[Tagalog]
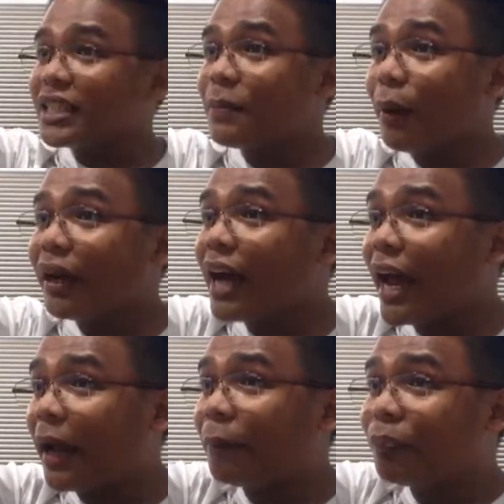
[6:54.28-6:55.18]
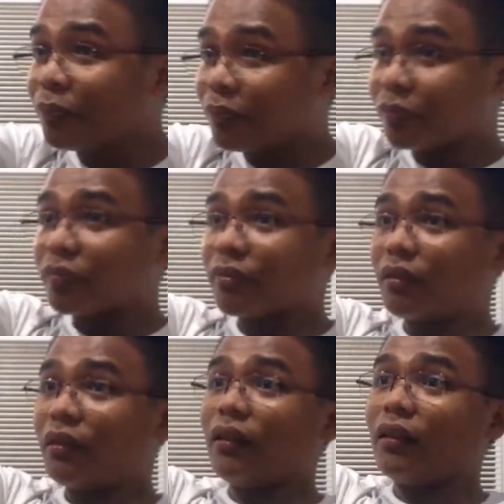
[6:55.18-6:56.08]
ka sa bawing dime.
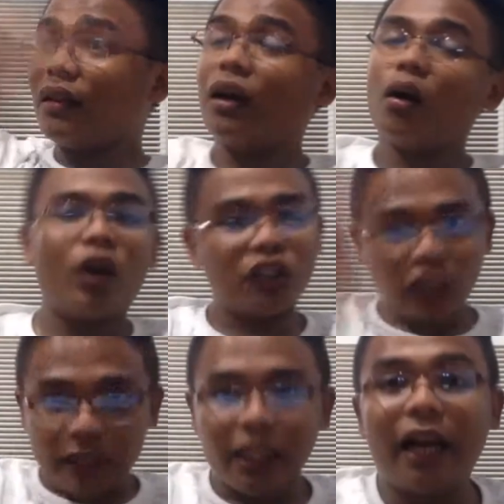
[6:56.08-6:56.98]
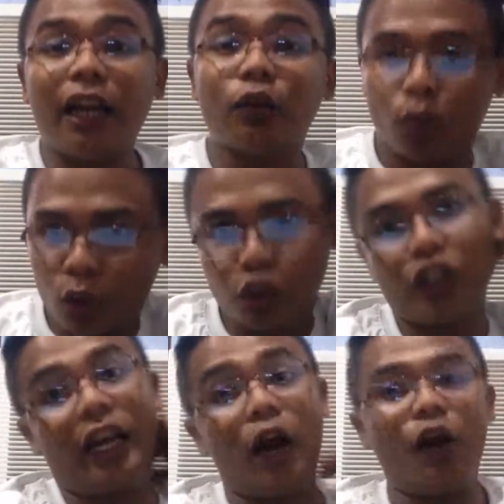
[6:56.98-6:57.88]
Wala. Wala siya kita kay natulog
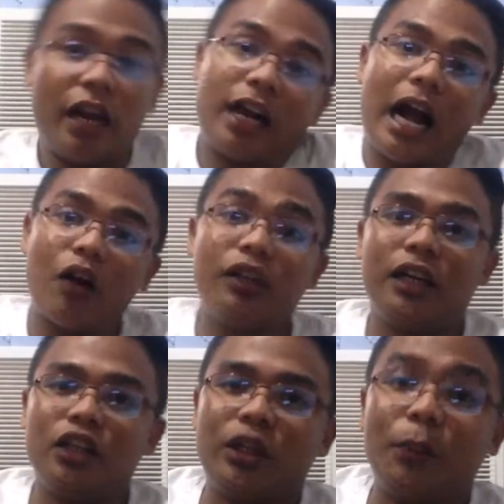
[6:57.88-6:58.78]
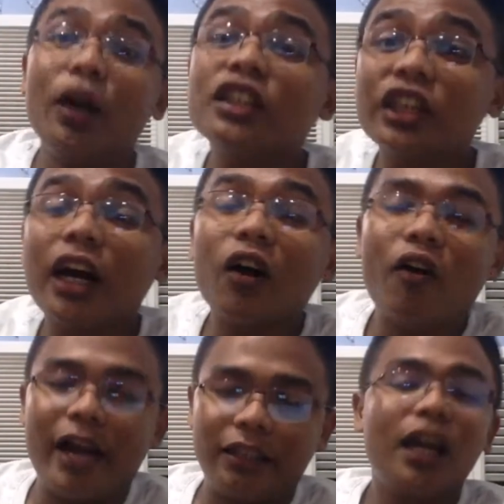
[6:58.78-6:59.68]
siya na, or nagkaon na na siya. Mo na siya ang
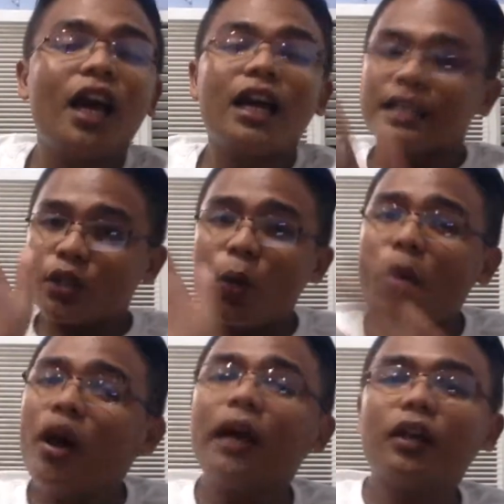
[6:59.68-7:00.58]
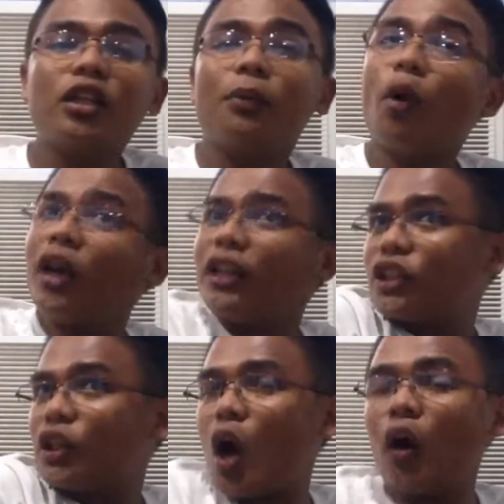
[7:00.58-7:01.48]
kuan. So, mo lang, mo lang na
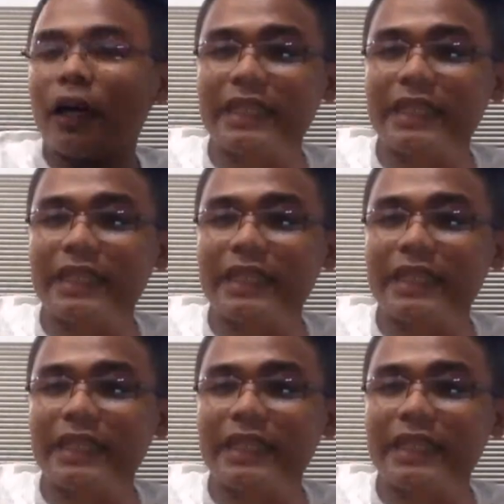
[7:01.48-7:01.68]
siya no akong